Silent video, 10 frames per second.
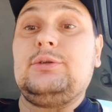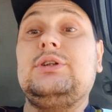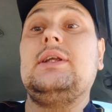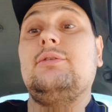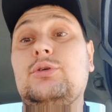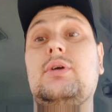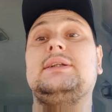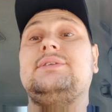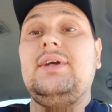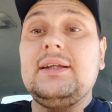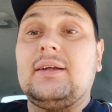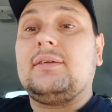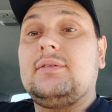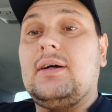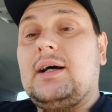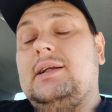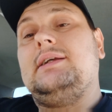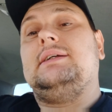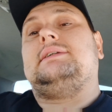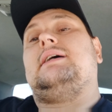я уже давно разведал,
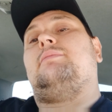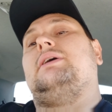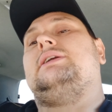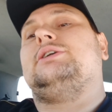одни из самых